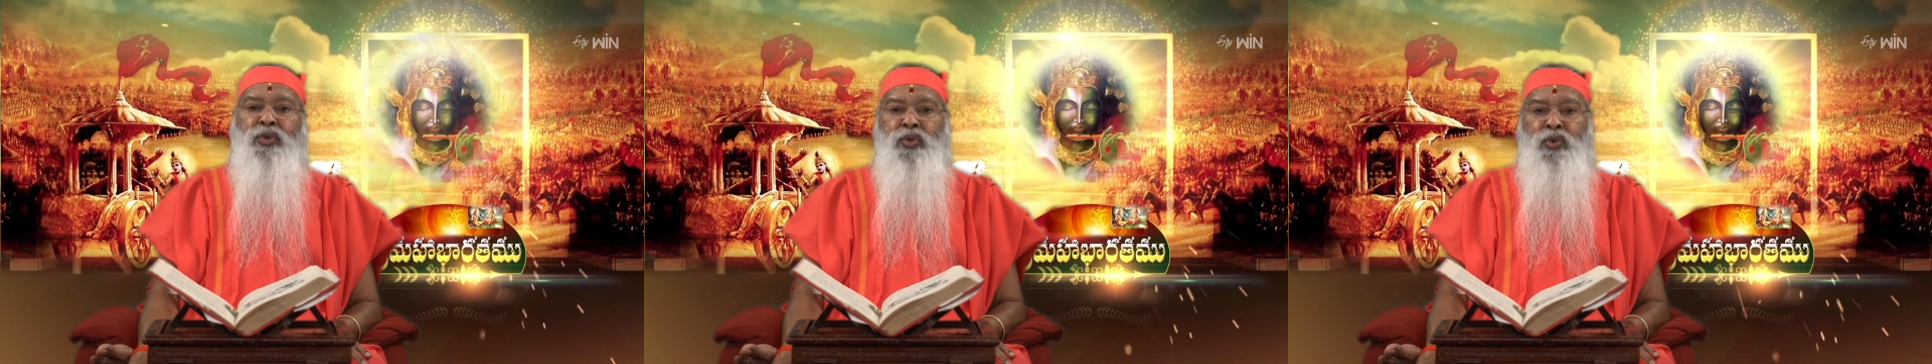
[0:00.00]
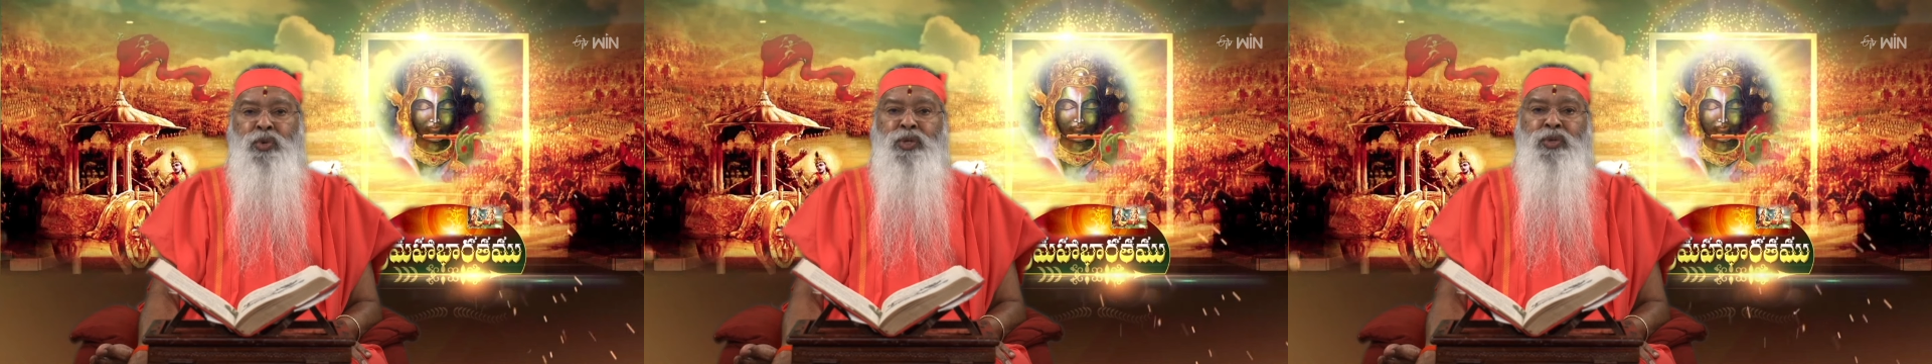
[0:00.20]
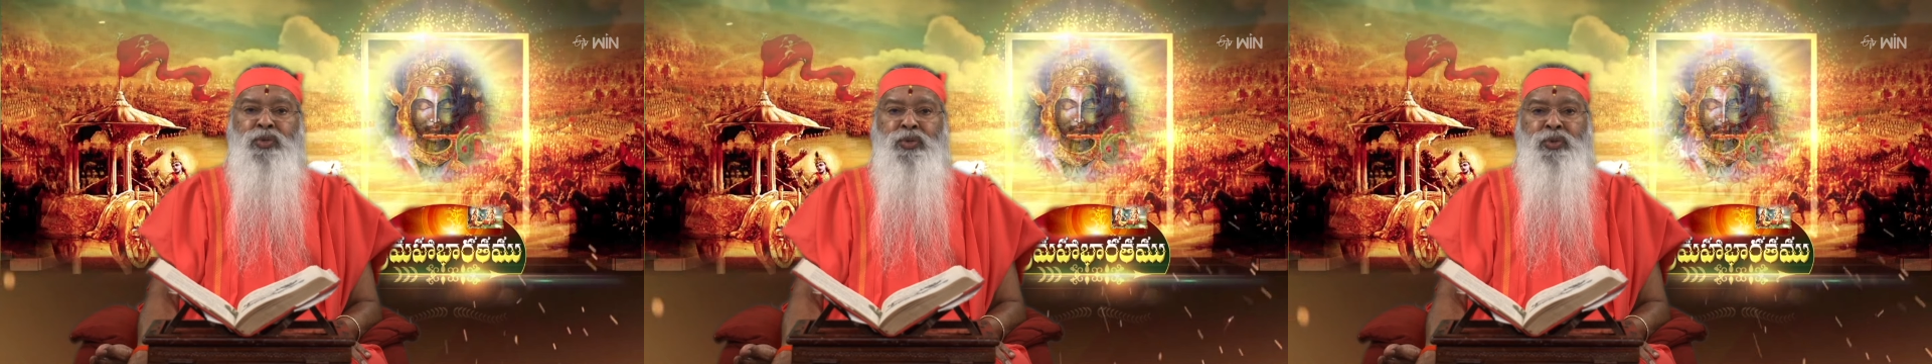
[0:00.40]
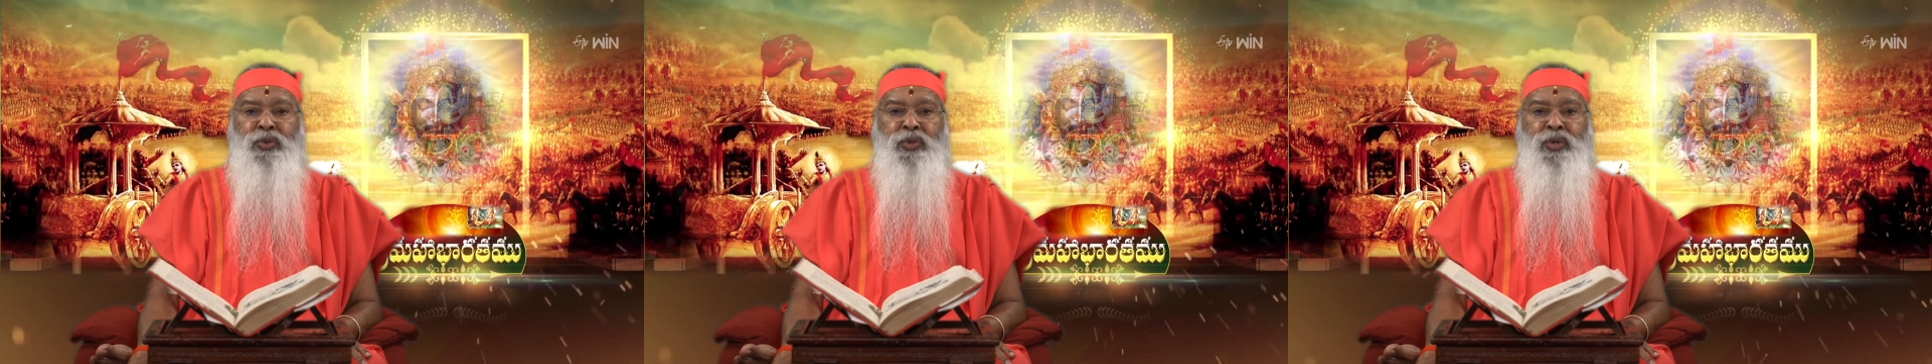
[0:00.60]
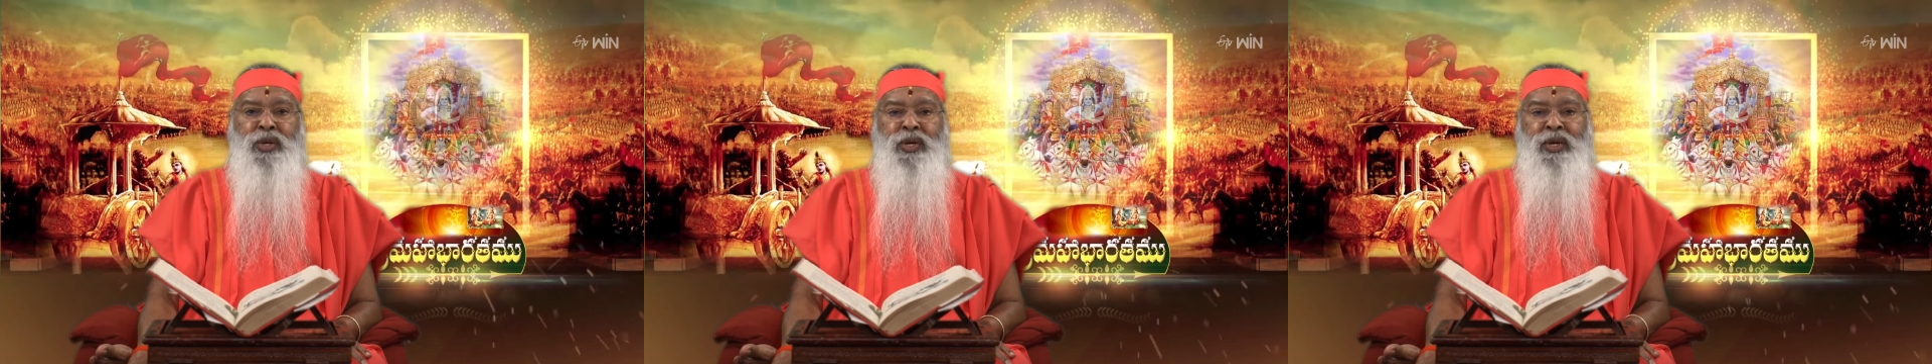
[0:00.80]
శోకిస్తూ
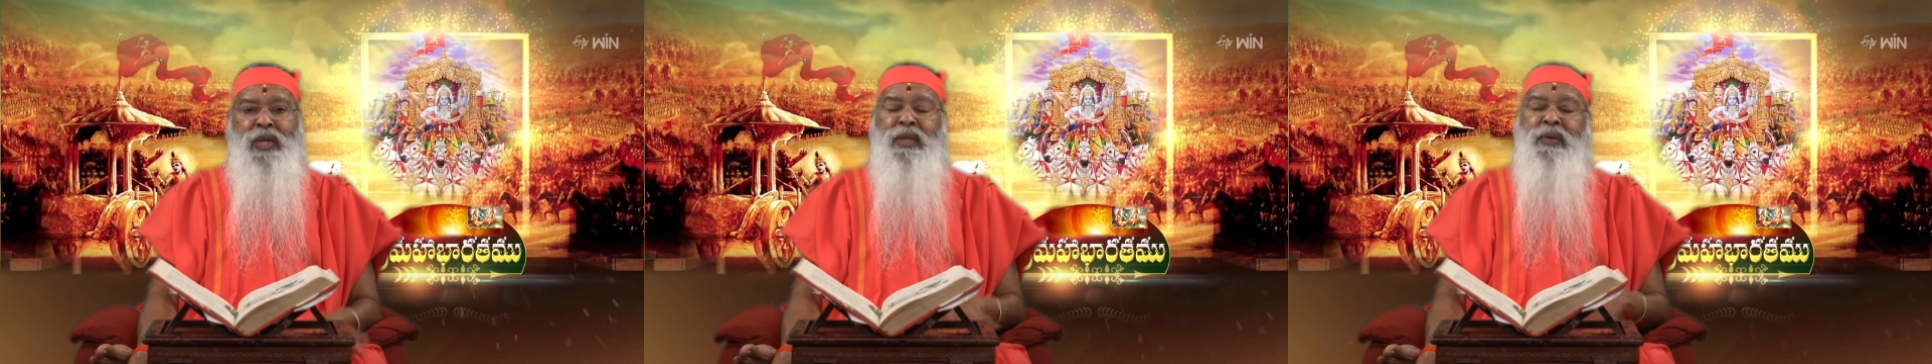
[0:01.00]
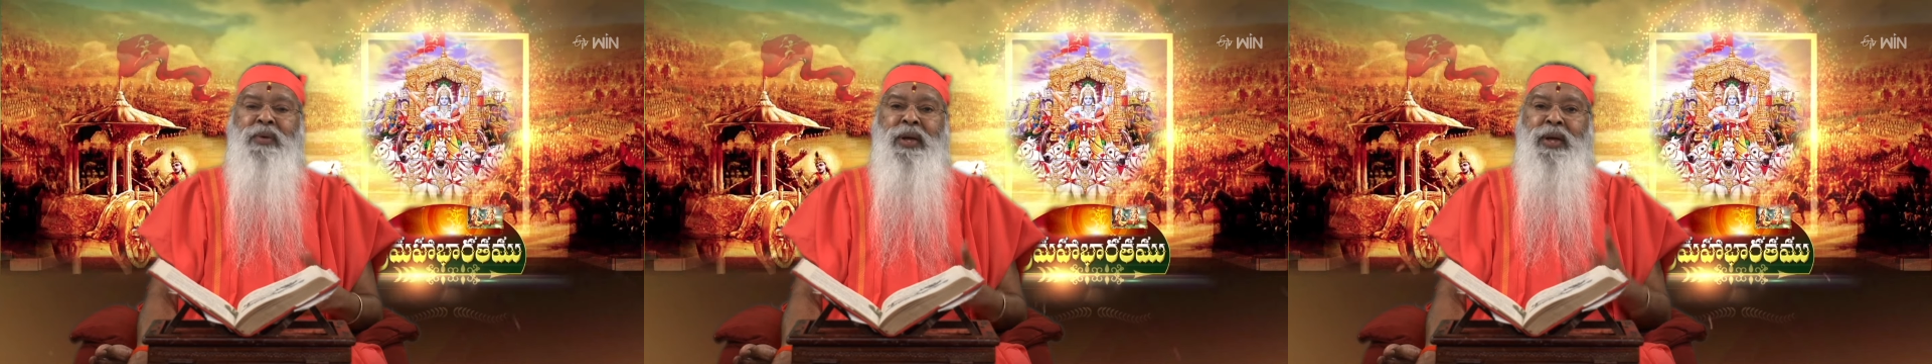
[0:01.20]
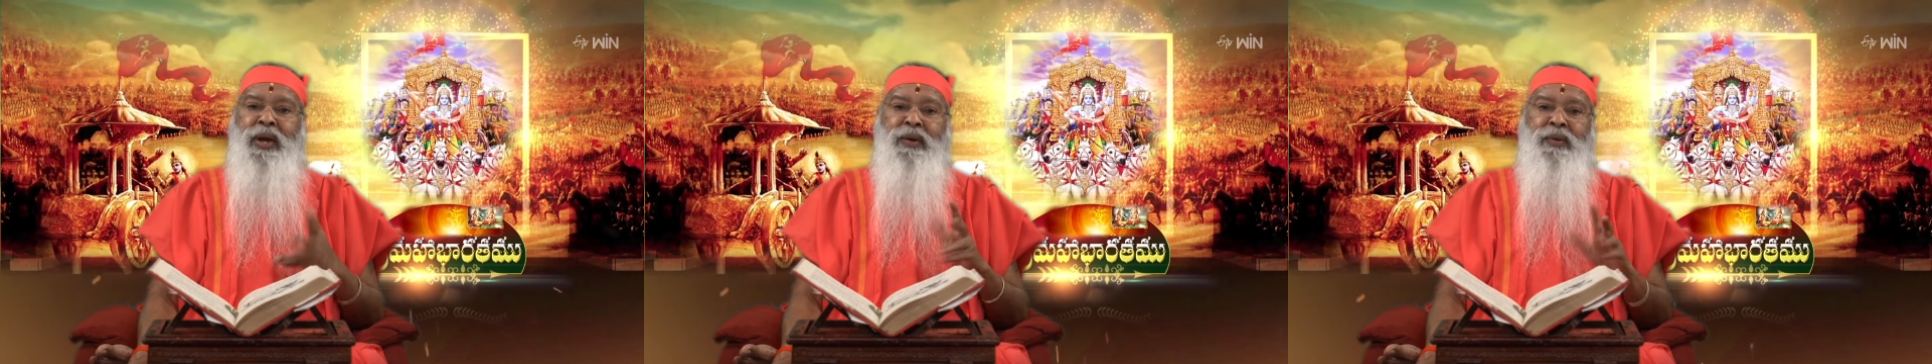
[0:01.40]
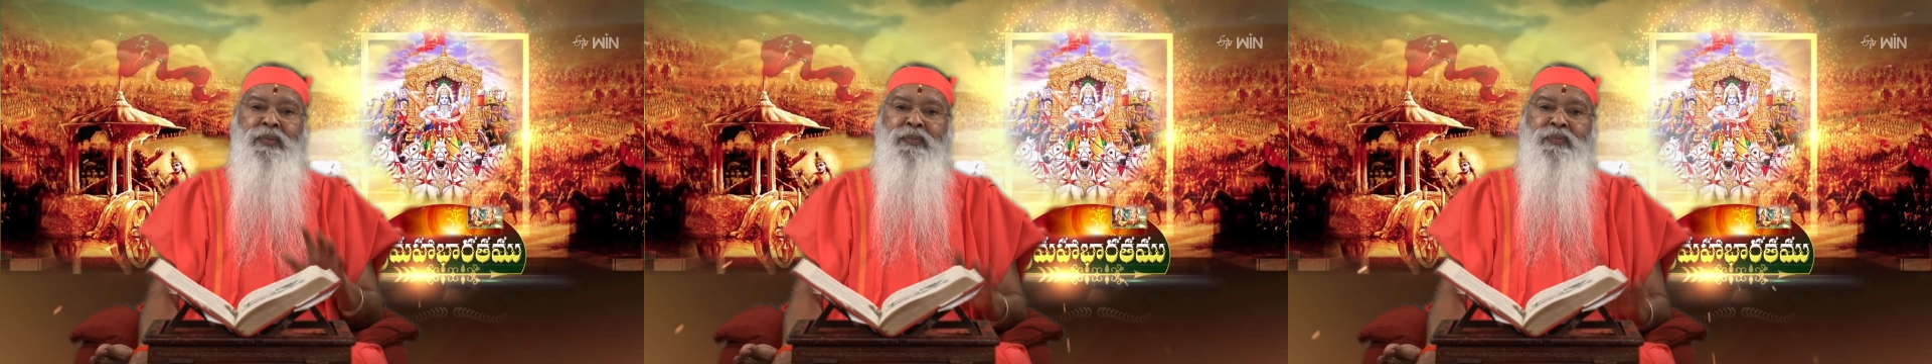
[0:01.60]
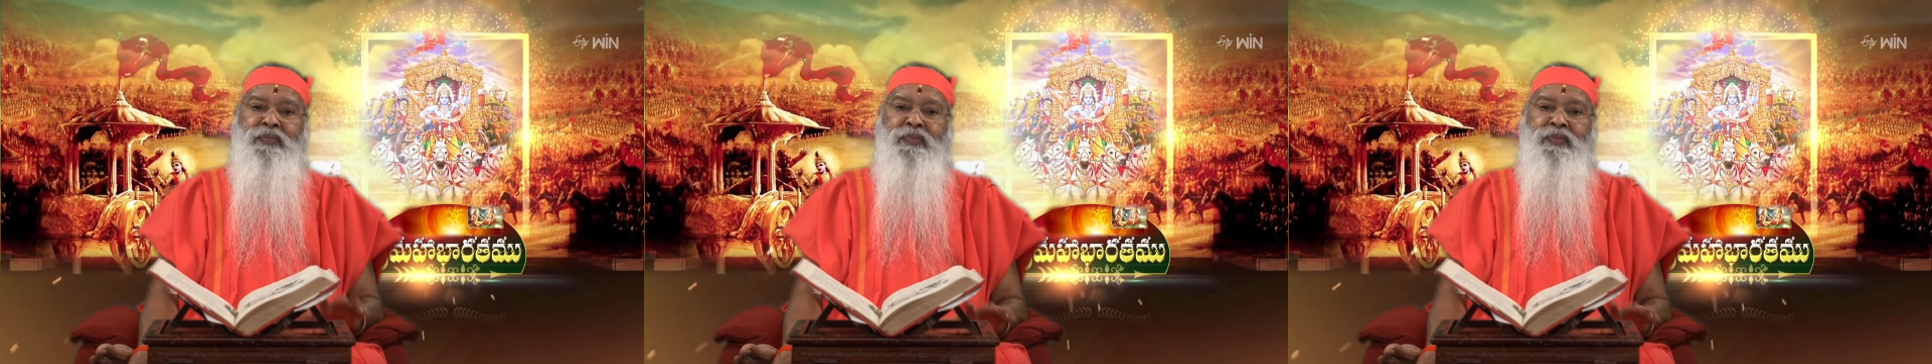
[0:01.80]
రథం ఎక్కాడు